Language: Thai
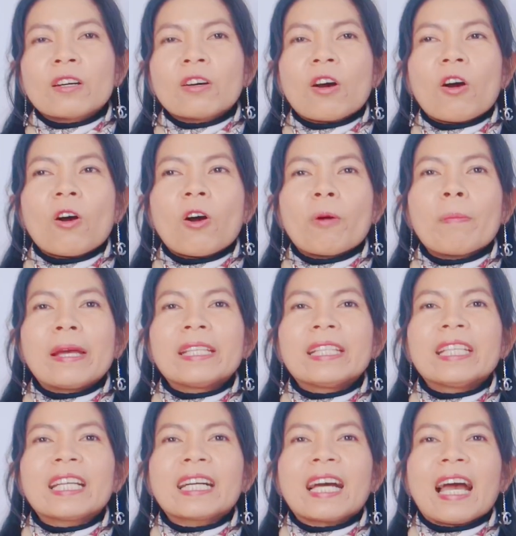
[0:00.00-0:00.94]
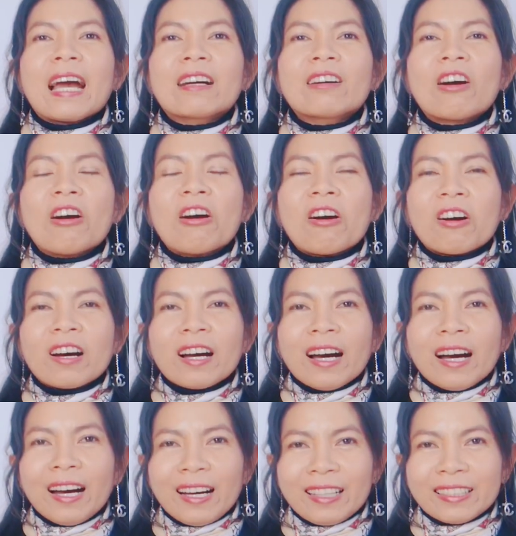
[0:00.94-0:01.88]
ก็ใบนี้นะคะก็
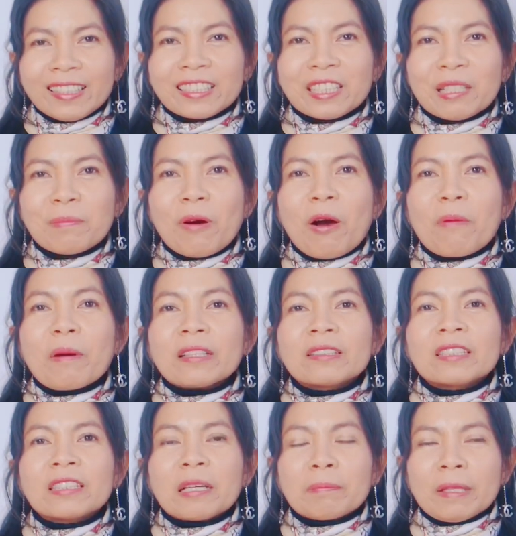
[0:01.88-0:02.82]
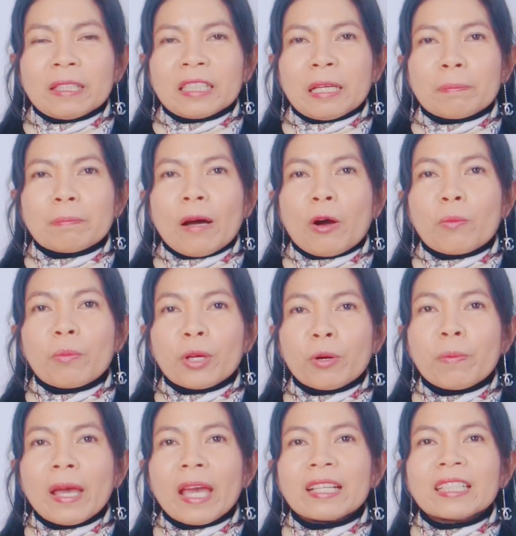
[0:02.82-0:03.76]
อย่างที่บอกมันก็เป็นกระเป๋าเบ
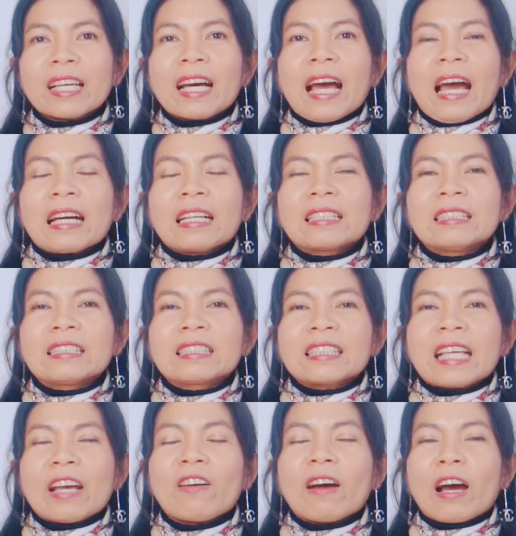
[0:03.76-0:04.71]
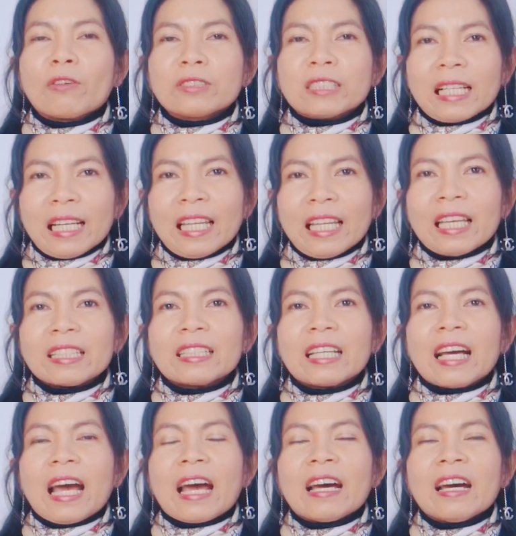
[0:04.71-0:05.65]
ลแบ็กนะคะ คือไซส์ของเขาจะเล็ก
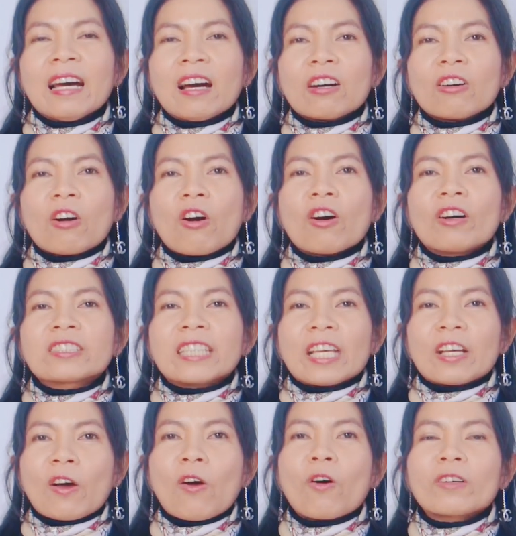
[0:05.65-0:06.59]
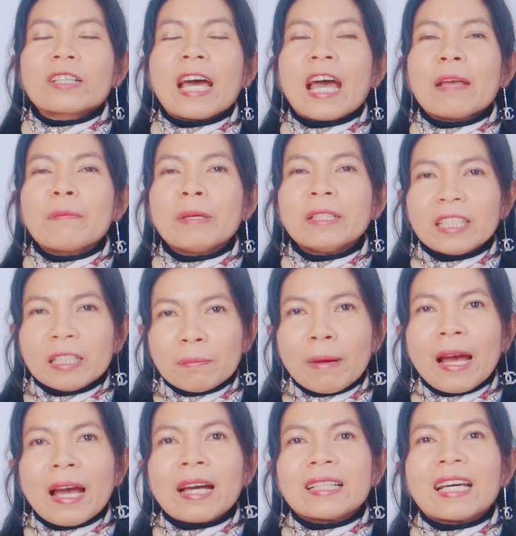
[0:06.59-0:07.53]
นะคะ ก็ใส่ของได้ไม่เยอะ
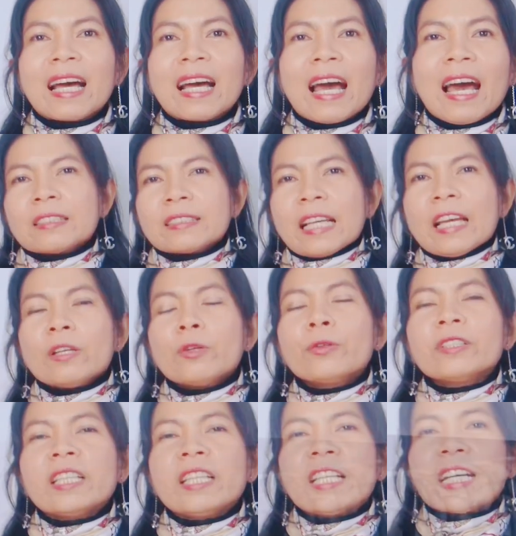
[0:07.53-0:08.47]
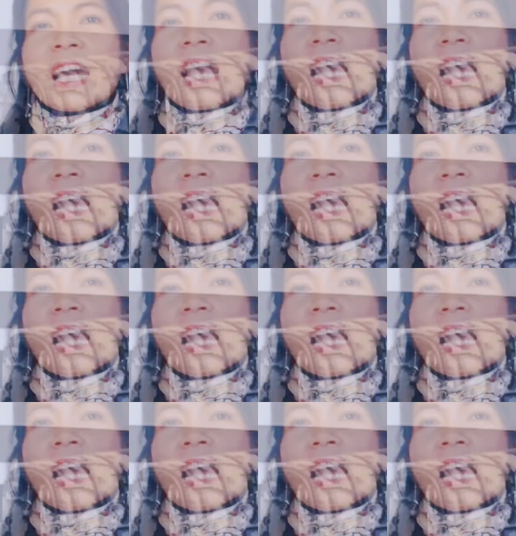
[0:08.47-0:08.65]
มากนะคะ ไซส์รุ่นนี้นะ